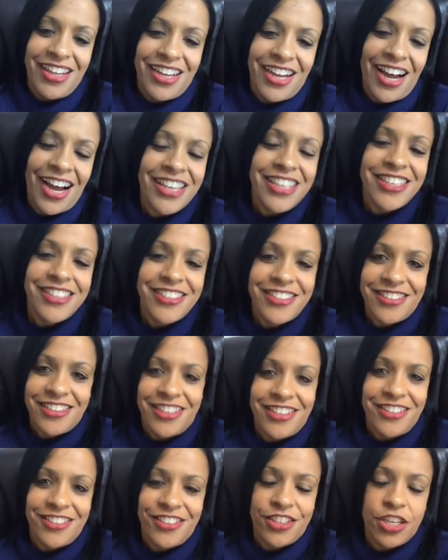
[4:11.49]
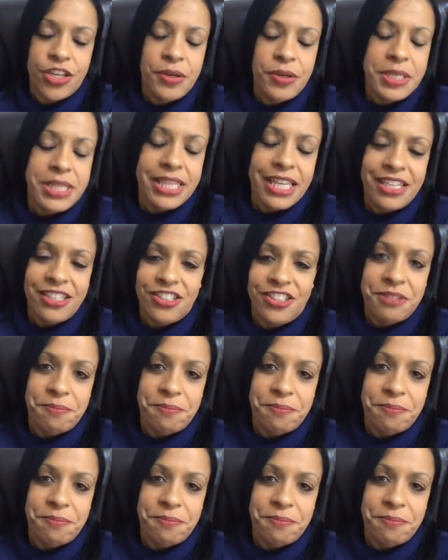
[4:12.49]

Aí, gente, eu entendi